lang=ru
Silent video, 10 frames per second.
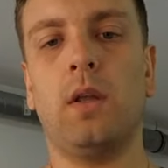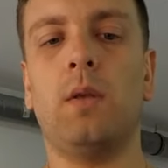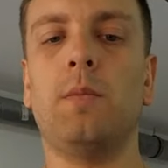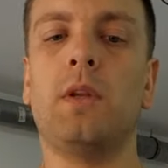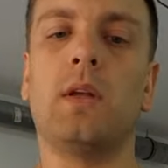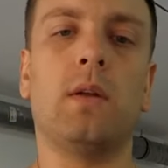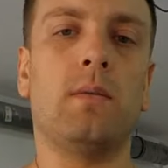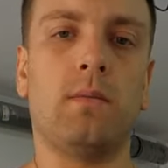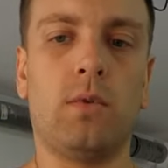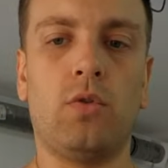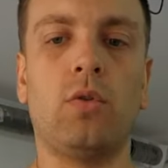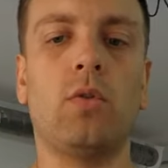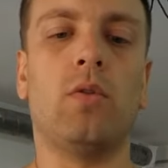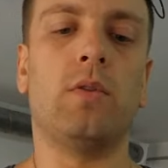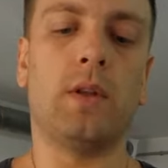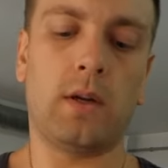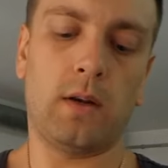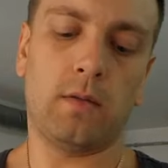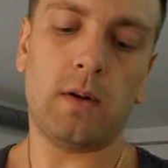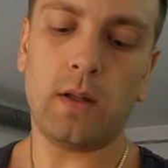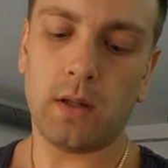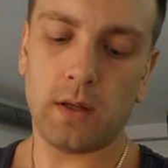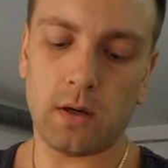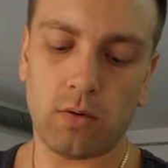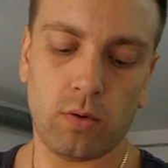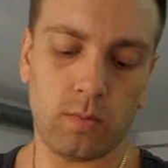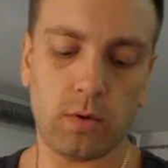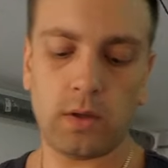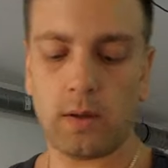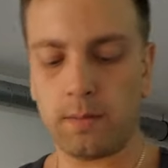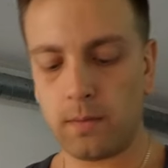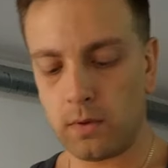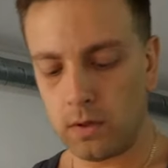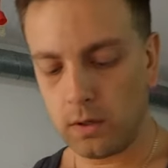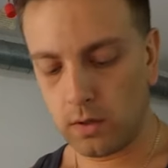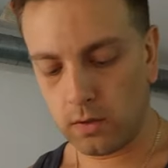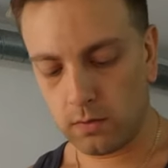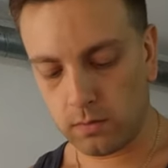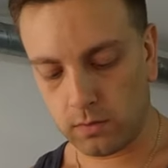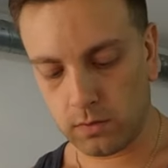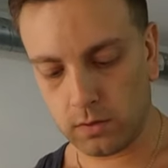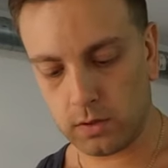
Именно тюнингованный коленвал, а не какой-нибудь там. Вот.